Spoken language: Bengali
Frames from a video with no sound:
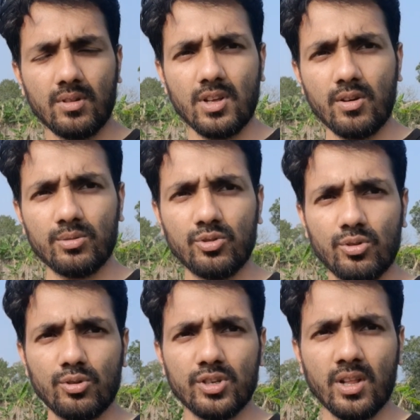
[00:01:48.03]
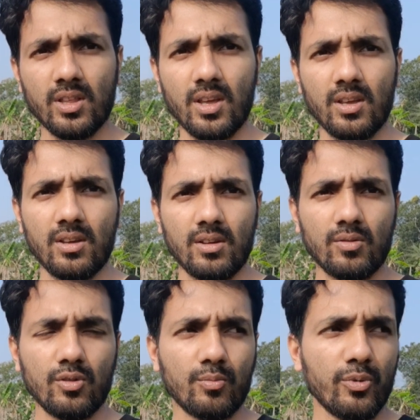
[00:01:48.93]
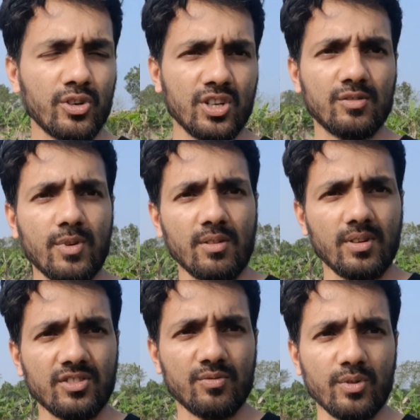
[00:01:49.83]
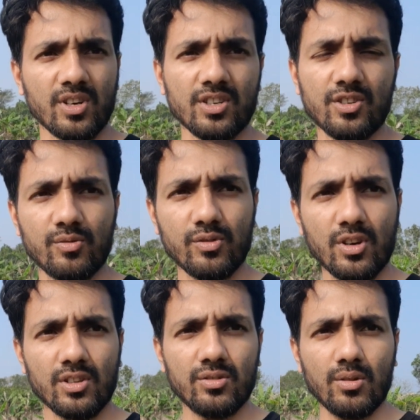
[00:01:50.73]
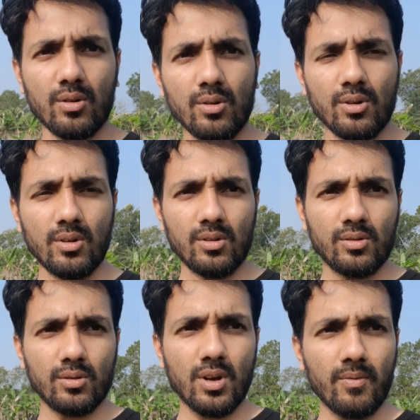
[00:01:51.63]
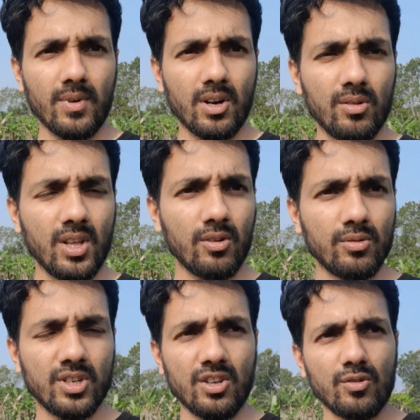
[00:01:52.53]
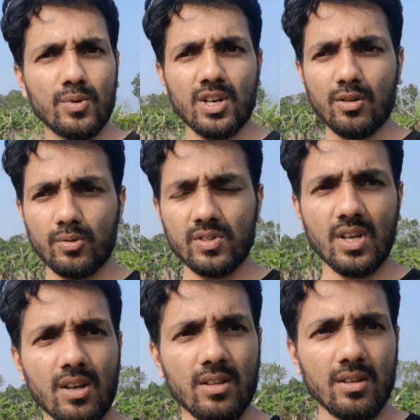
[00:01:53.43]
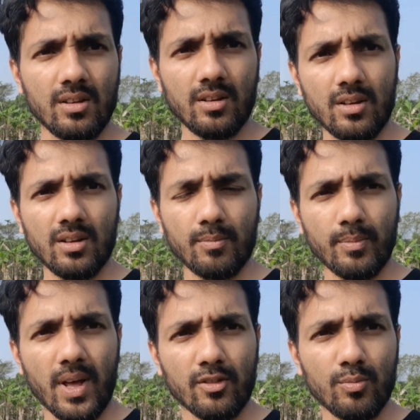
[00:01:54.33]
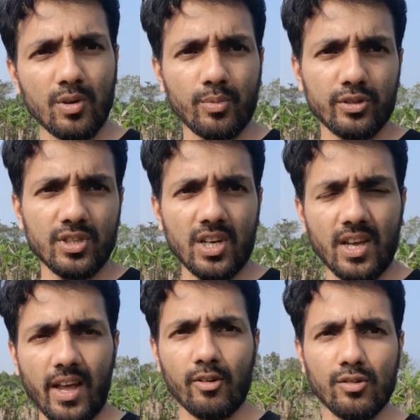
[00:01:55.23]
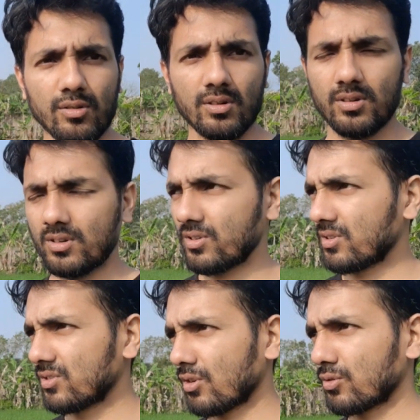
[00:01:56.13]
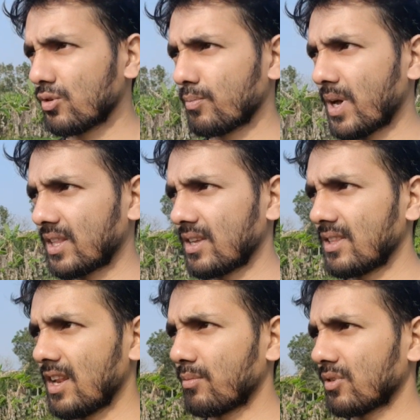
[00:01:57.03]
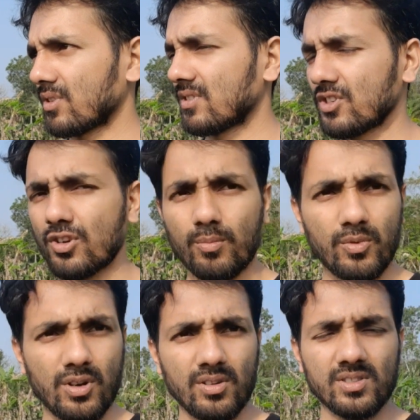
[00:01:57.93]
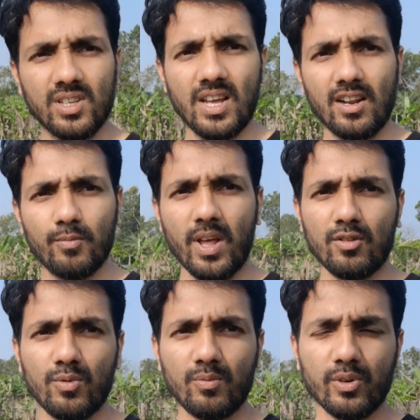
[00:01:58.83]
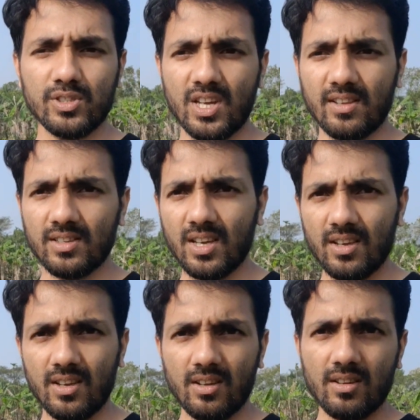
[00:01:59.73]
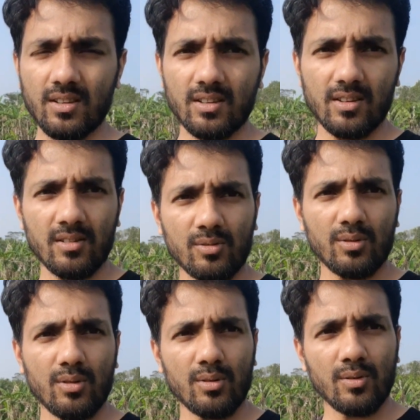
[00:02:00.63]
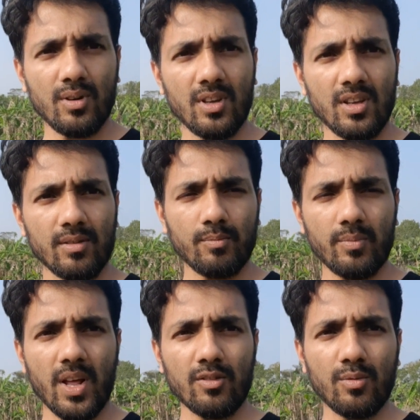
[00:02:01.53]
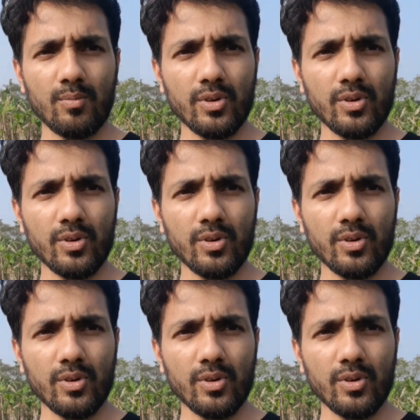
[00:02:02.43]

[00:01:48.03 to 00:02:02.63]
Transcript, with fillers: দেওয়ার জন্য সাথে কুইক পটাশ বা ফাস্ট পটাশ ইউজ করার জন্য তো আপনারাও দেখুন সেই জমিটার অবস্থা প্রাথমিক পর্যায়ে এখন যত পাতায় তিলে পড়তেছে সবগুলো হচ্ছে ধানের প্রাথমিক পর্যায়ে আছে তো প্রাথমিক